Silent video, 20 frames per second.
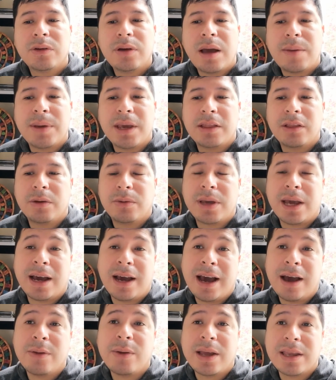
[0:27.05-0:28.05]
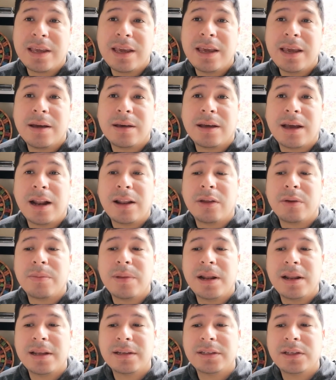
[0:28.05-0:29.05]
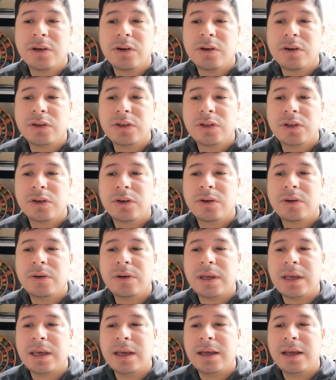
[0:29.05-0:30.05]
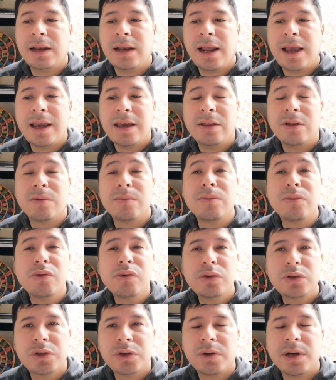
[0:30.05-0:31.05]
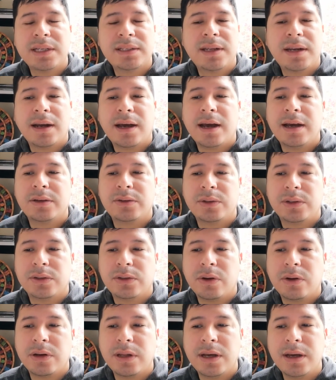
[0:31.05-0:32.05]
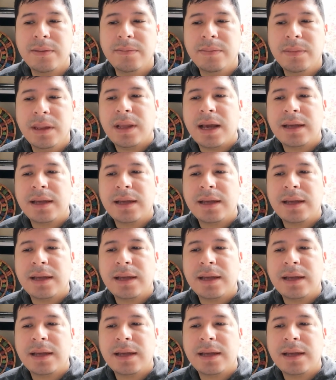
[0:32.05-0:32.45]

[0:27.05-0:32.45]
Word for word: habiendo viajado allí en el 2018 y leído mucho acerca de su historia.